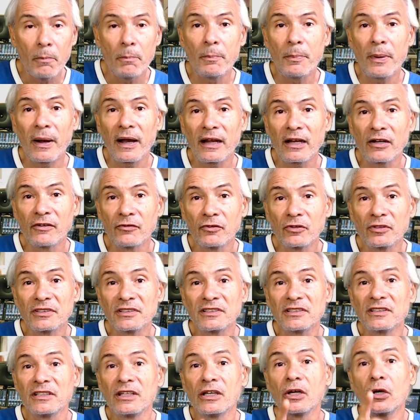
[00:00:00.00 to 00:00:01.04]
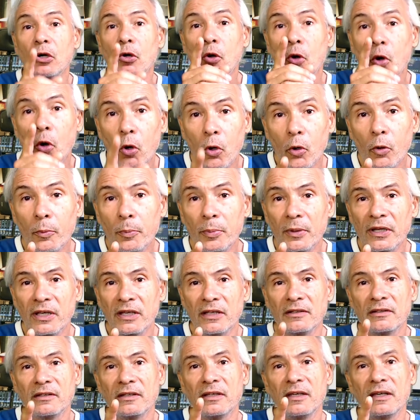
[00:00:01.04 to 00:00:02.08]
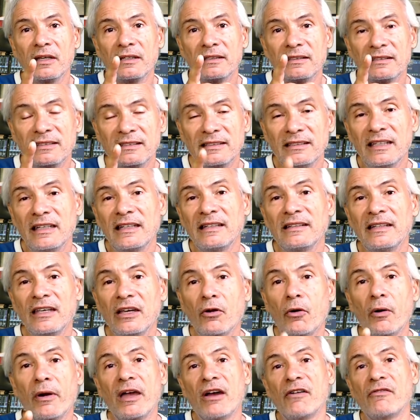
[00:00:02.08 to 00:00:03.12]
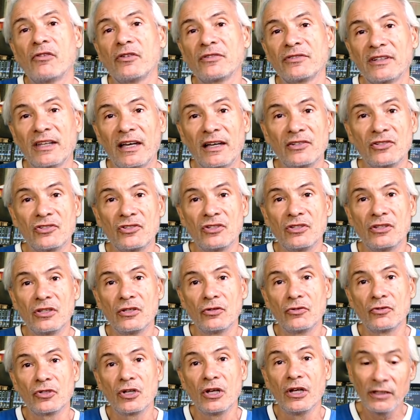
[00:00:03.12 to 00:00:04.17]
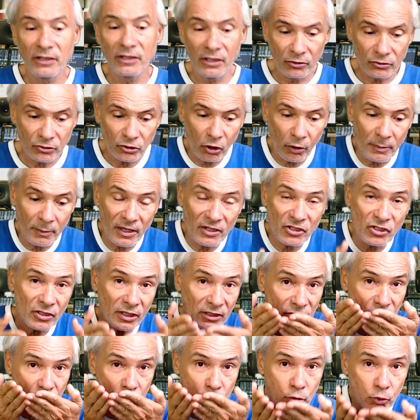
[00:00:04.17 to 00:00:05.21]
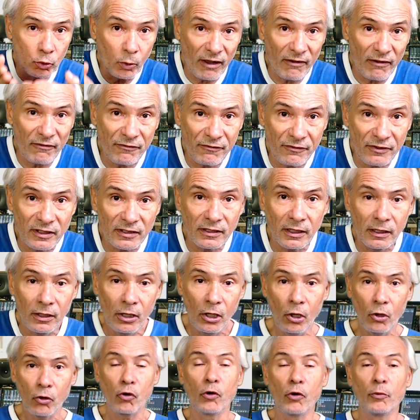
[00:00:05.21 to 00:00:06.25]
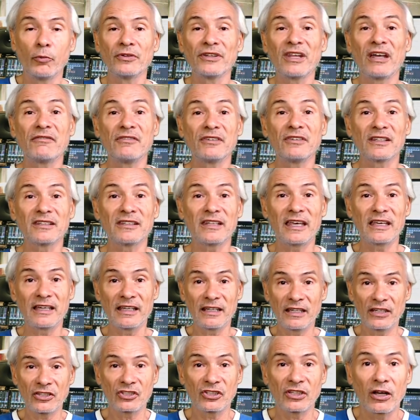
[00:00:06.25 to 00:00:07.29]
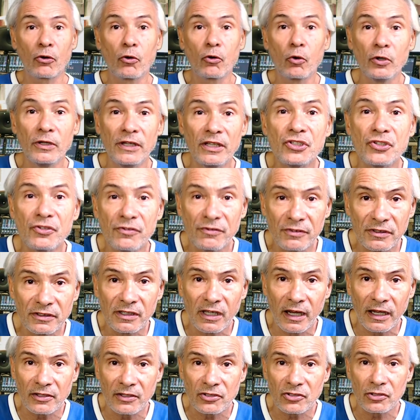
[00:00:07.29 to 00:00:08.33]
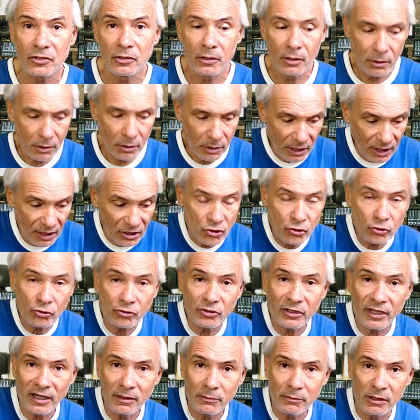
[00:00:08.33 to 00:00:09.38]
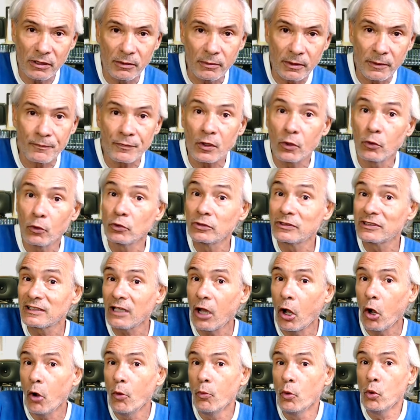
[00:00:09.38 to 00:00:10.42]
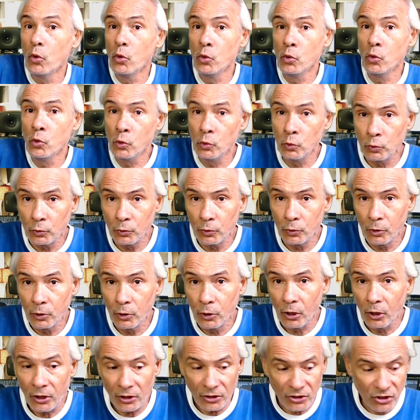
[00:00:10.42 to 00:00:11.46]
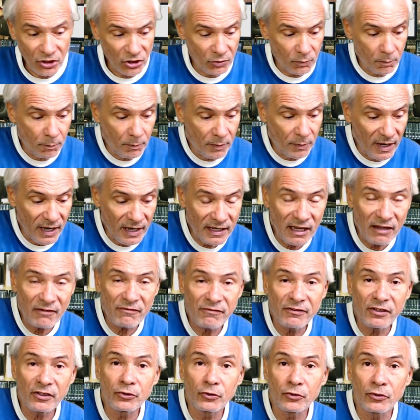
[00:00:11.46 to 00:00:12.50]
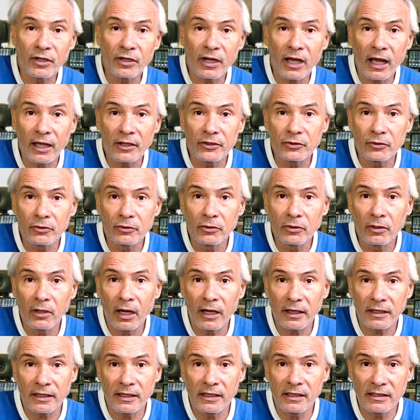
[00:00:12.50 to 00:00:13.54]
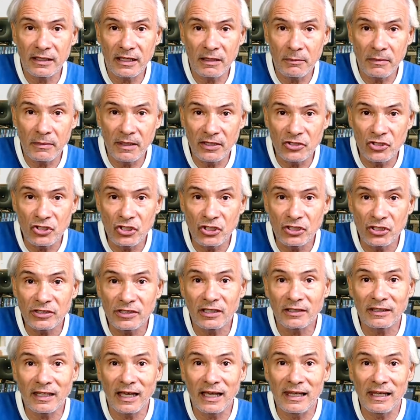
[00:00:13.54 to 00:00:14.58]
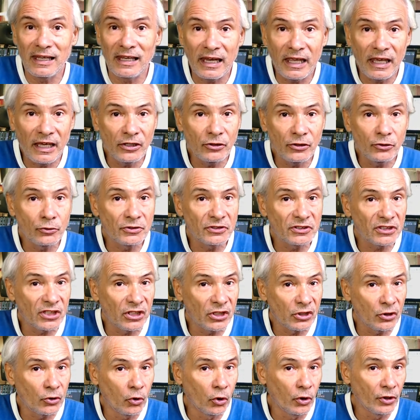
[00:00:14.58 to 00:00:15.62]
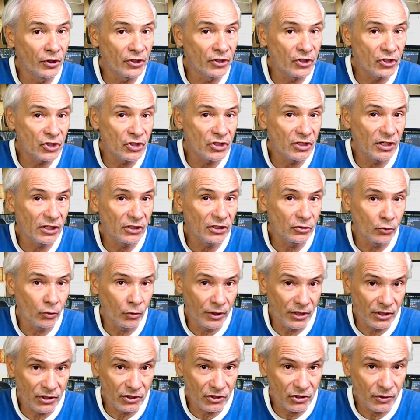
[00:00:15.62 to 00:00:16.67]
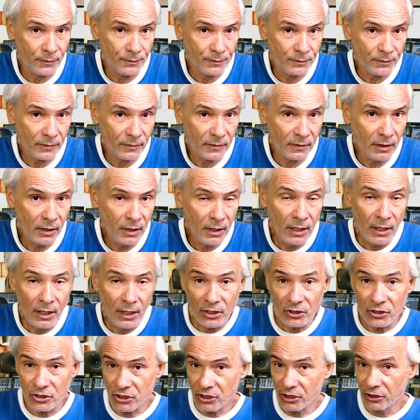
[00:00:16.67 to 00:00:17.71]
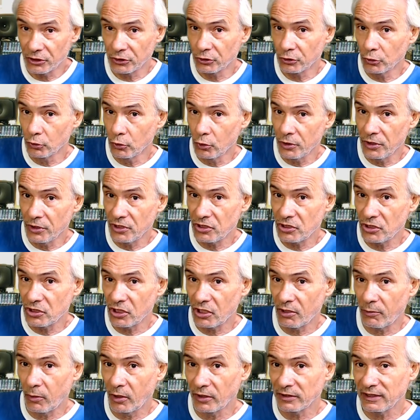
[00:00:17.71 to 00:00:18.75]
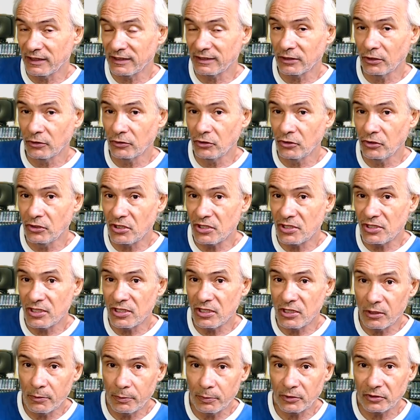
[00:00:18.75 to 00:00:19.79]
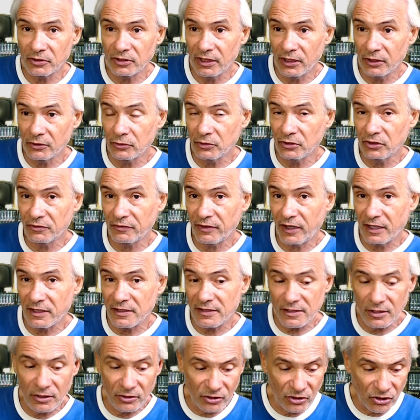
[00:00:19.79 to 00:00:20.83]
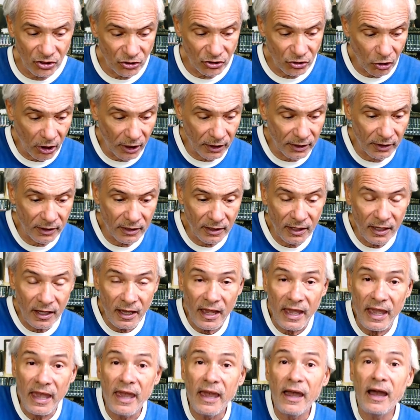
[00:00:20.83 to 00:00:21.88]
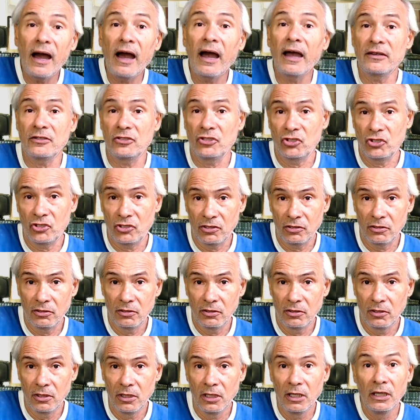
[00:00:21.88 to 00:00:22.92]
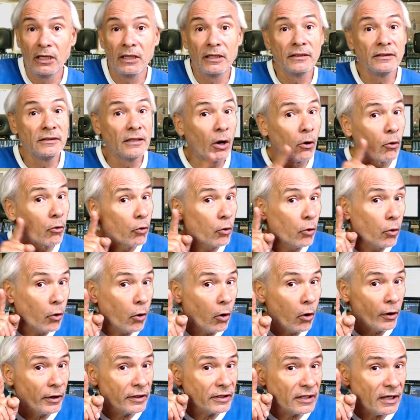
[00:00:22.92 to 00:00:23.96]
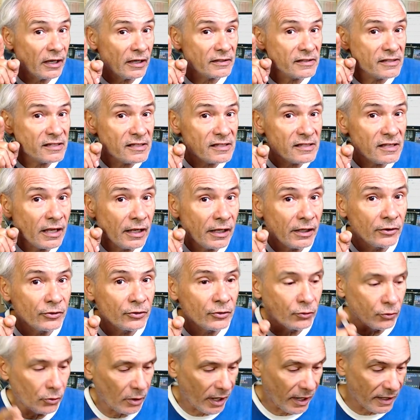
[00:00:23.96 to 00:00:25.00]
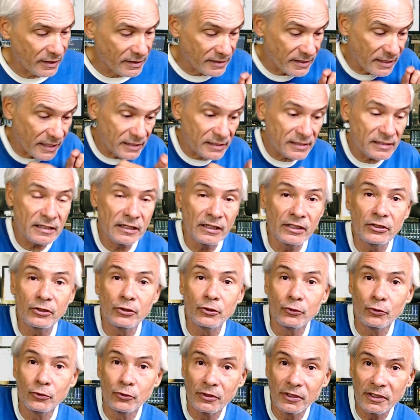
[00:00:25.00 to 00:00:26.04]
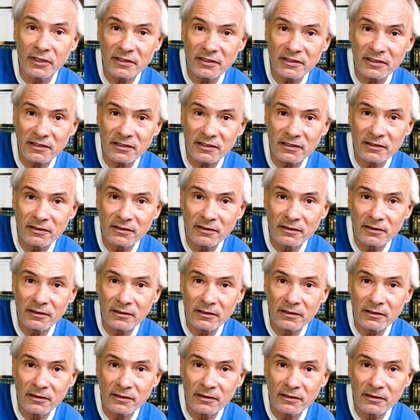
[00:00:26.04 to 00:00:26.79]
para você compreender e entender qual é a vontade de Deus, não somente na sua vida, como na vida da igreja, na coletividade. É estudar a Bíblia. O Salmo 1 diz: Bem-aventurado aquele que medita na lei do Senhor dia e noite. Jesus chamou a atenção dos discípulos, né, dos fariseus, e disse: Olha, errais não conhecendo as Escrituras